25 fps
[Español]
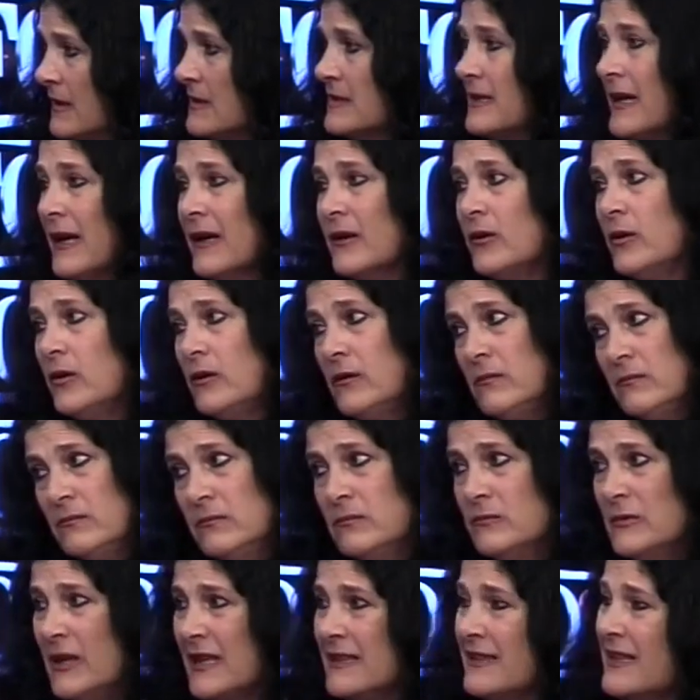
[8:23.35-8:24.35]
Ya
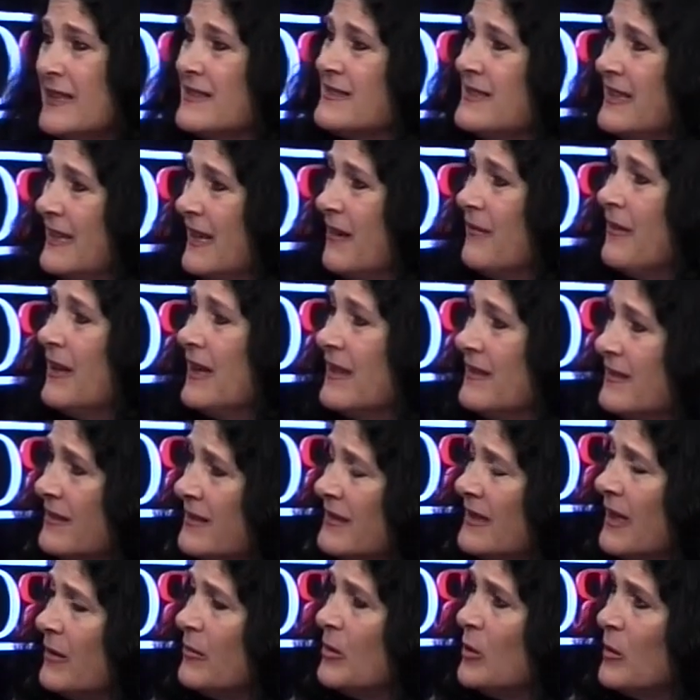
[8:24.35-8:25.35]
una tercera vez
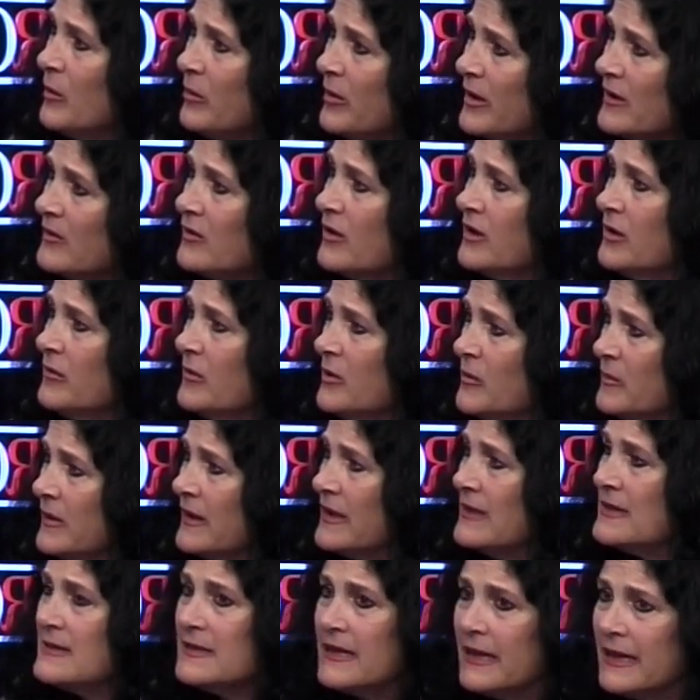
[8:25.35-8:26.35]
la misma persona me
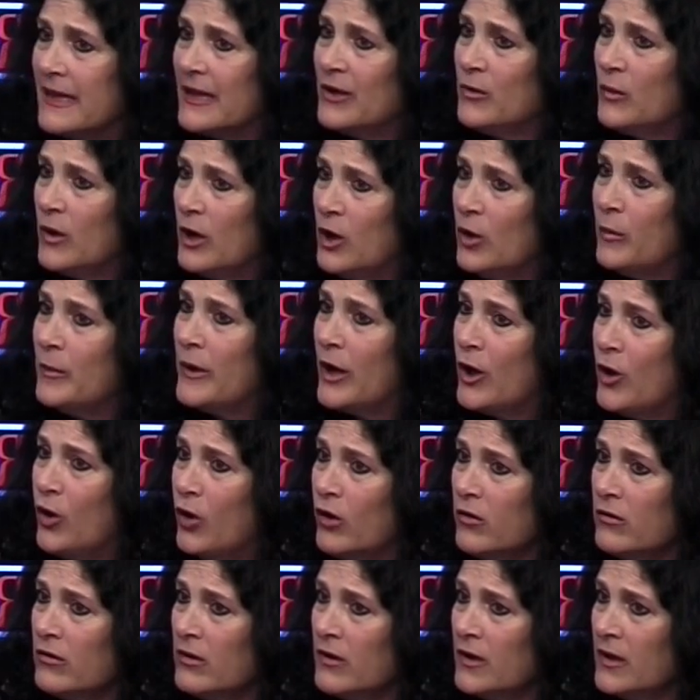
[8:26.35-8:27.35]
parece que no es lo
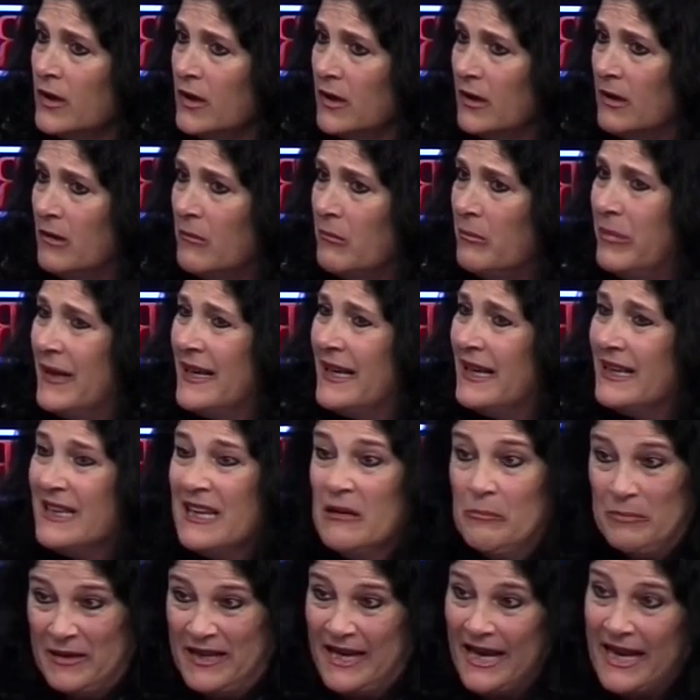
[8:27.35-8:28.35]
mejor
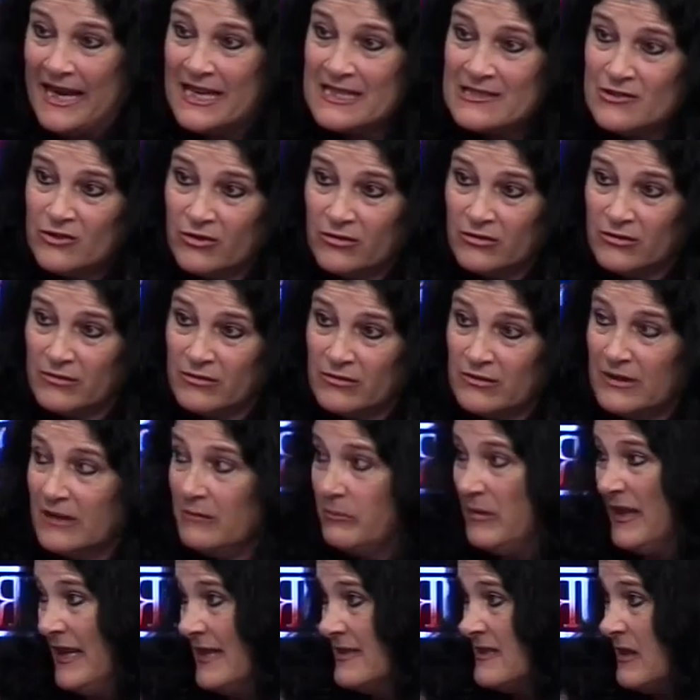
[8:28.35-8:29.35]
ni para ellos, ni
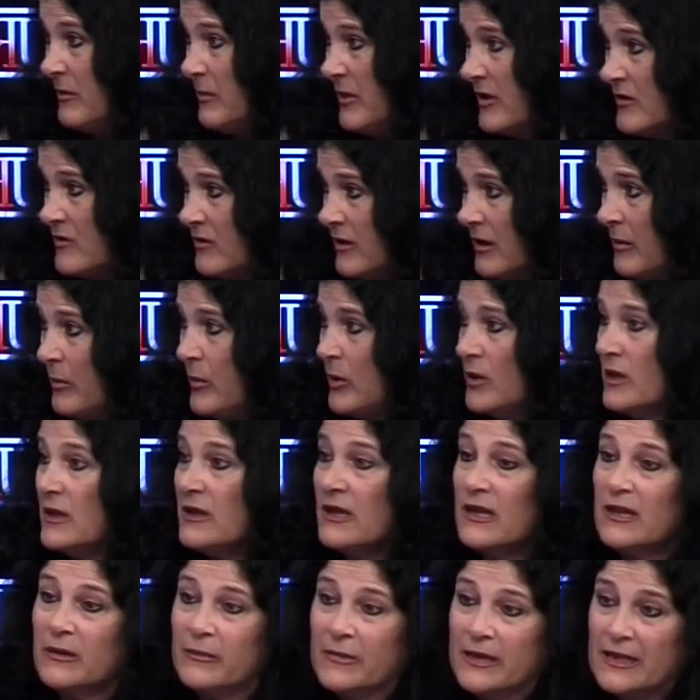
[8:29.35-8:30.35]
para esa persona
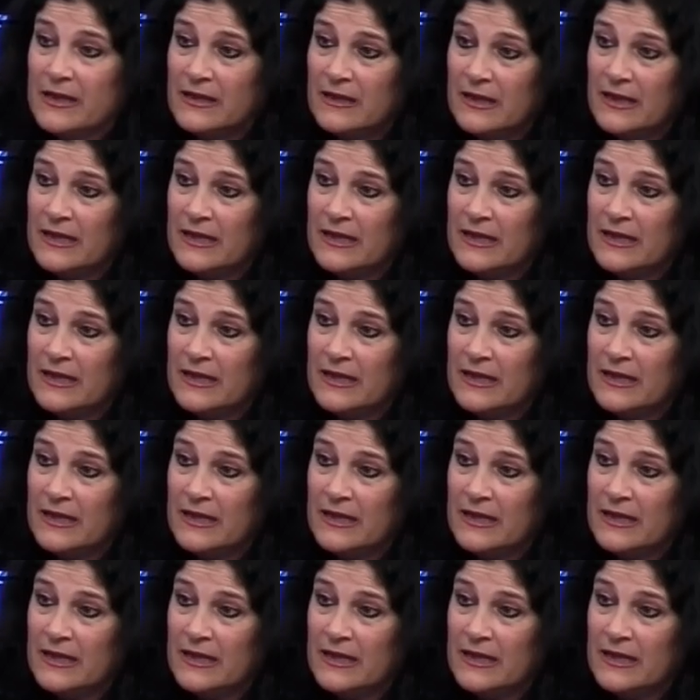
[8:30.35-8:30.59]
políticamente,